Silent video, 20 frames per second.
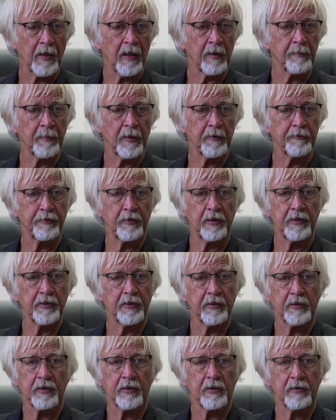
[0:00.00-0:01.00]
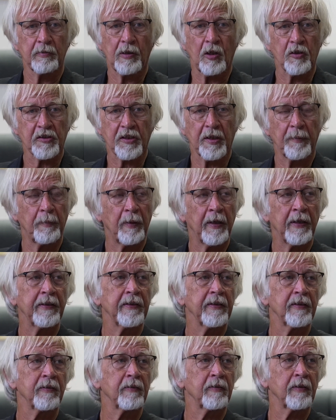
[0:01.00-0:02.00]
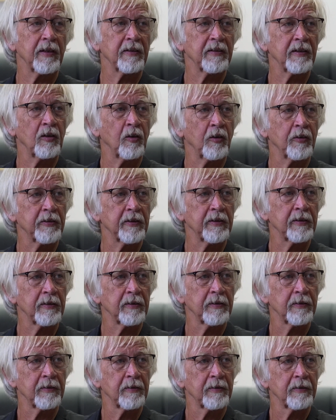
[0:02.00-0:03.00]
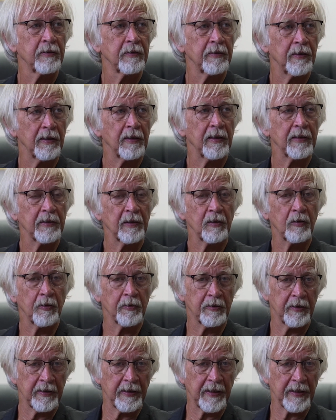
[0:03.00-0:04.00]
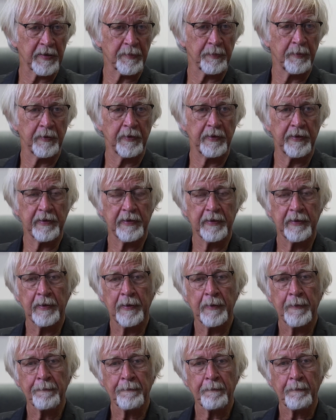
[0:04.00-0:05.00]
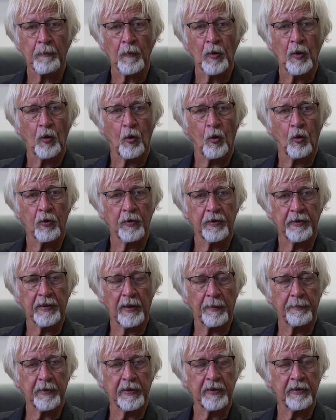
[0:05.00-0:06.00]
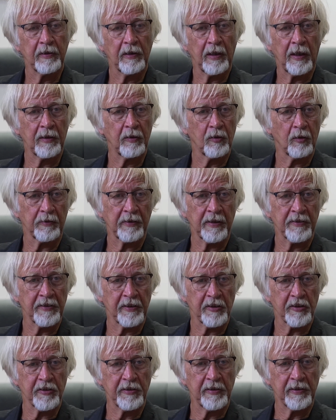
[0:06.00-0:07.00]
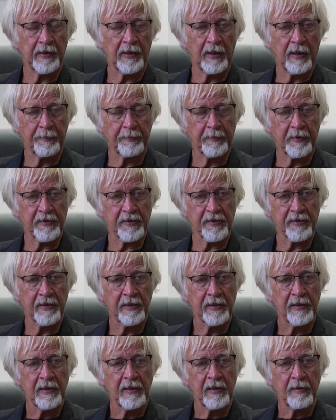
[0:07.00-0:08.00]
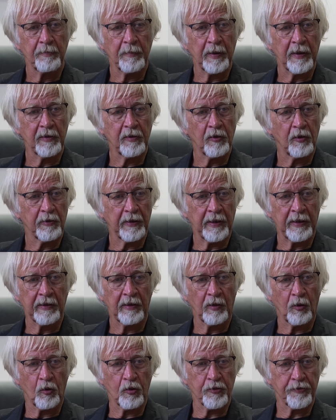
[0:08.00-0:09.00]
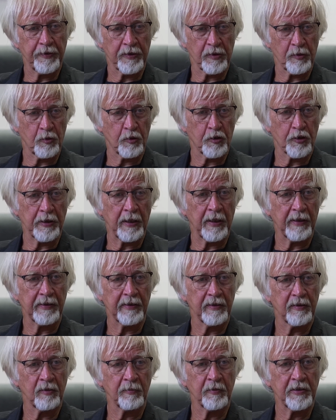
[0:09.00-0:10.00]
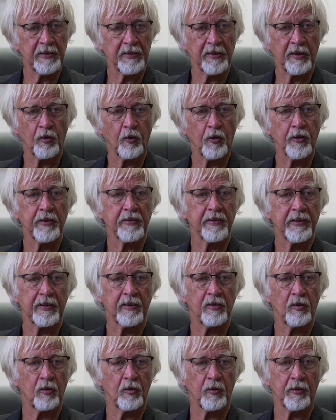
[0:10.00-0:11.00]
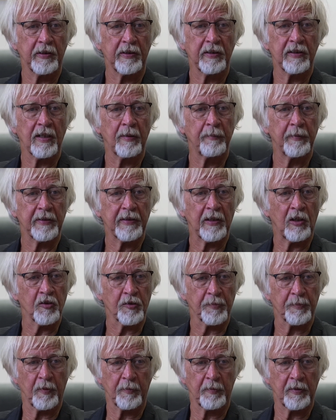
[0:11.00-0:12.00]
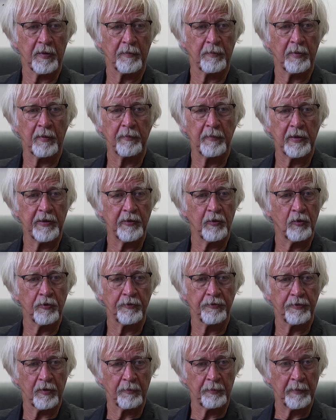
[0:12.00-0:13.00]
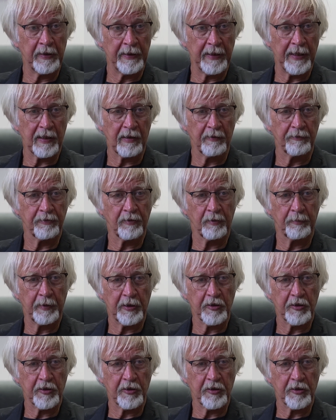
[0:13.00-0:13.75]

hat man völlig ausgeblendet. Ah. Wie und hat perfide. Die Leute, ja, hat die Leute da exponiert. Mhm. Und ich habe den Eindruck dann sehr schnell gehabt, dass man dort einen Großversuch startet und diese neue Technologie damit ausprobiert bei Millionen von Milliarden von